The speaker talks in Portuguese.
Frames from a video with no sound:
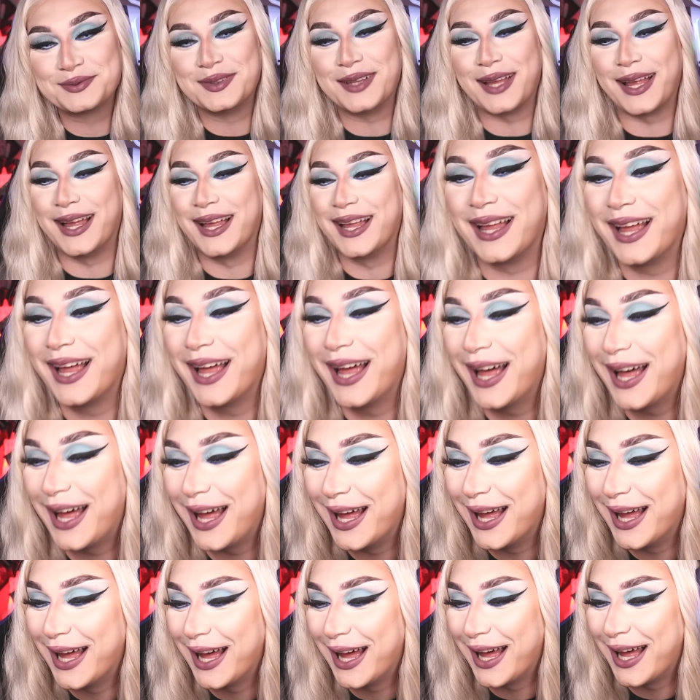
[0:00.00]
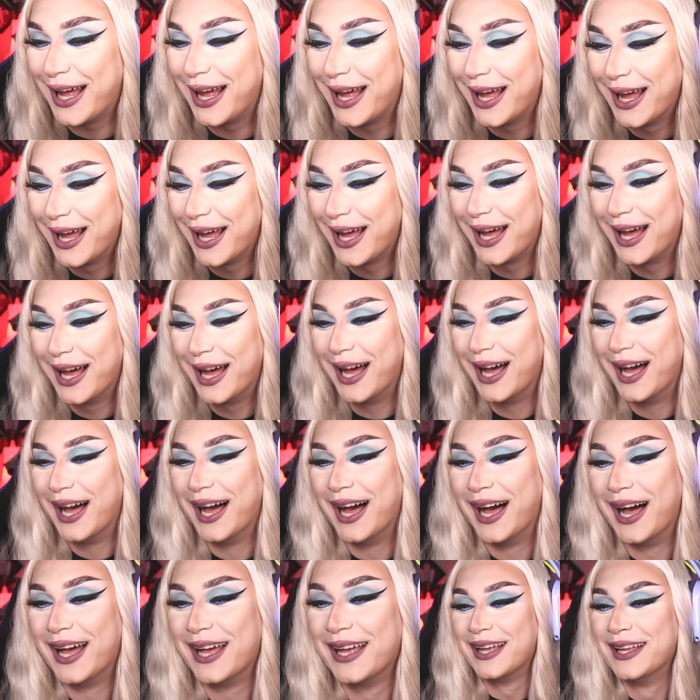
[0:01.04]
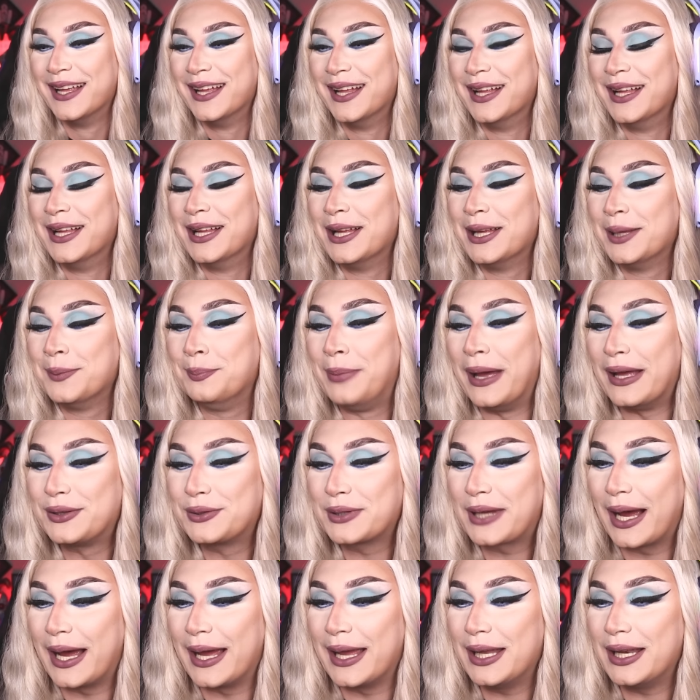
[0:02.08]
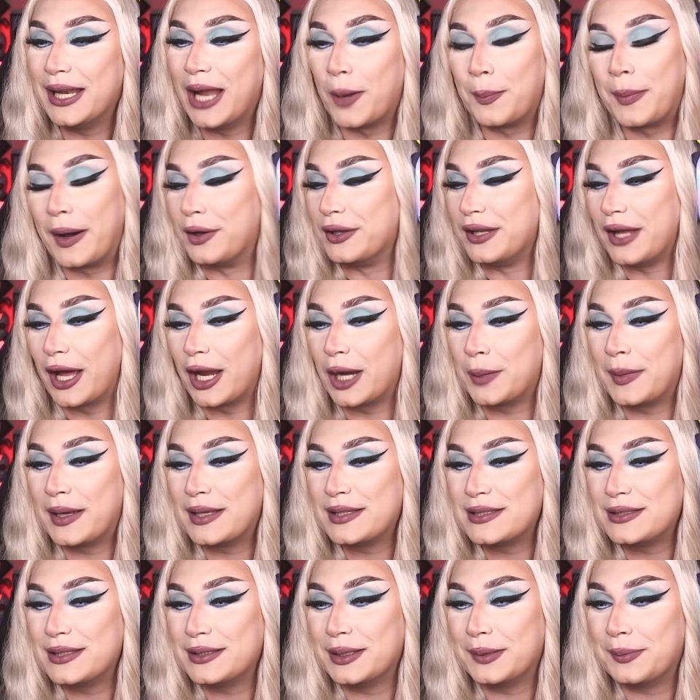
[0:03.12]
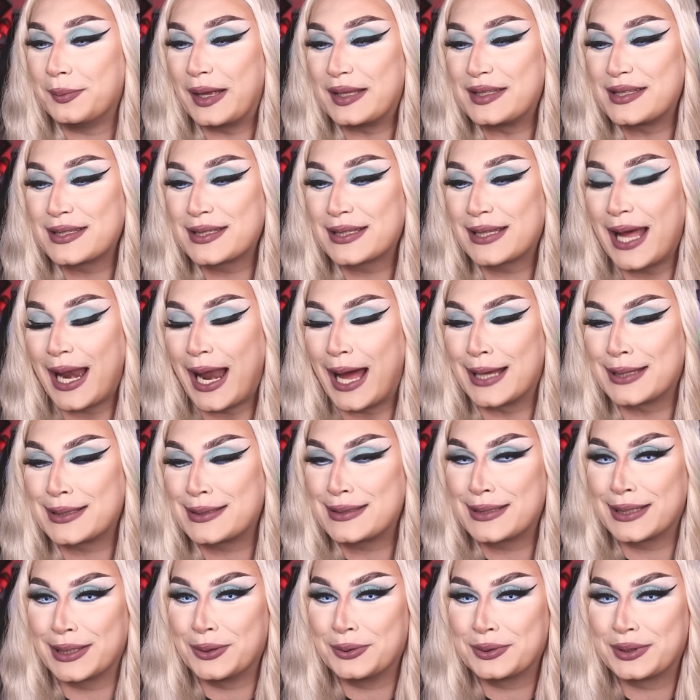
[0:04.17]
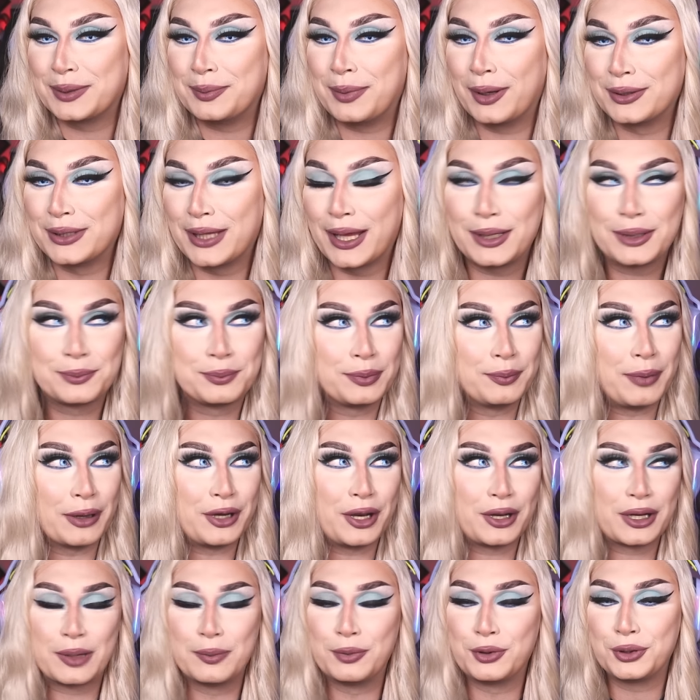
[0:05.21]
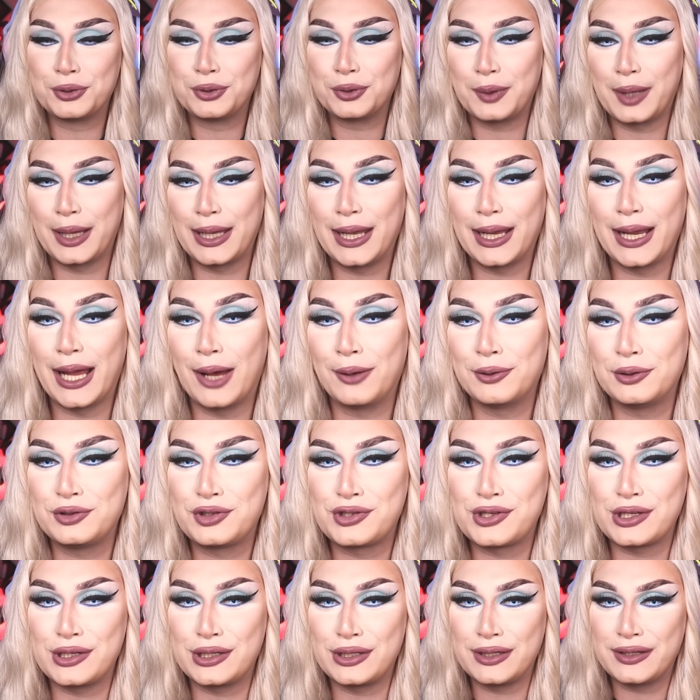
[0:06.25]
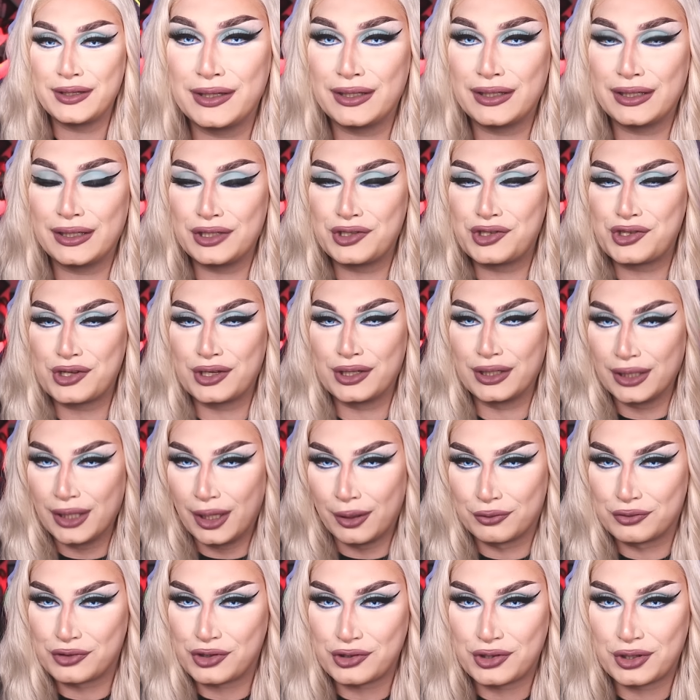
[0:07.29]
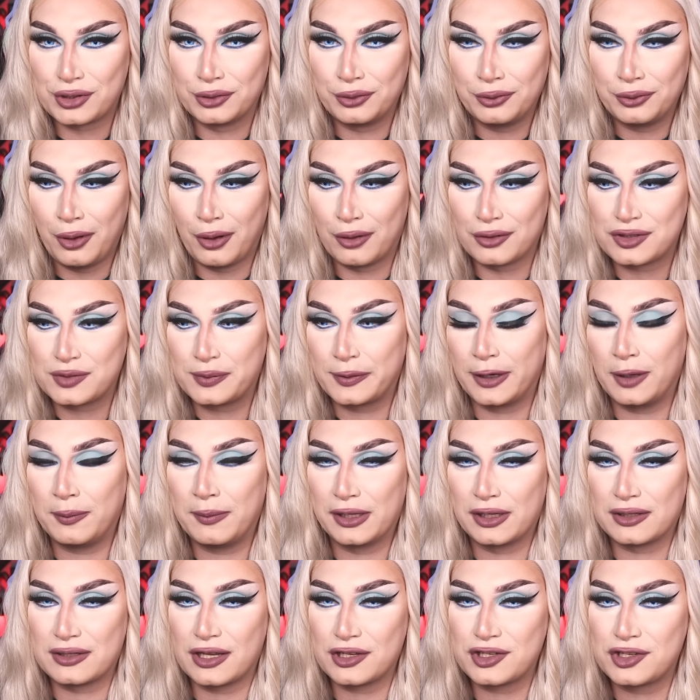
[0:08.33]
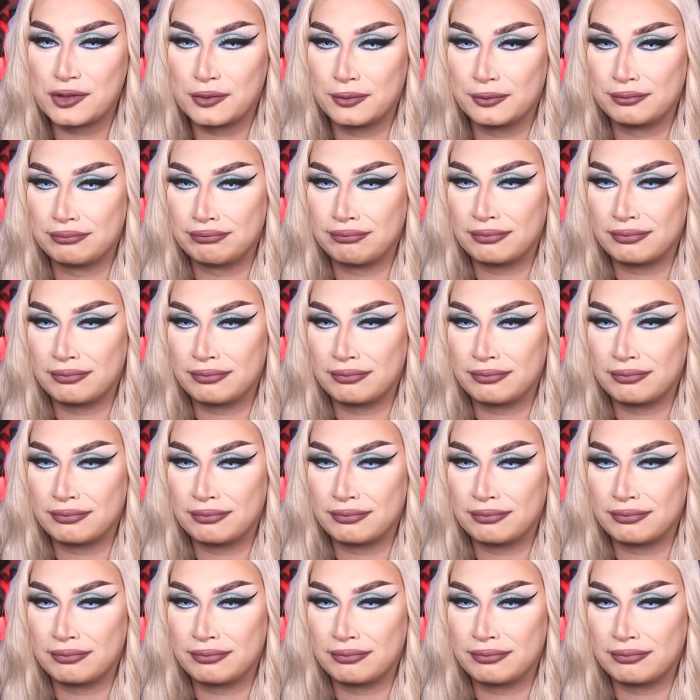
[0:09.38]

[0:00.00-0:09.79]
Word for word: Joga de espírito. Beto Carreiro. Não, balneário é uma, é uma desgraça. Eu que balneário. Balneário Camboriú não é legal de, de. Não, gente, eu não gosto, pelo menos. Acho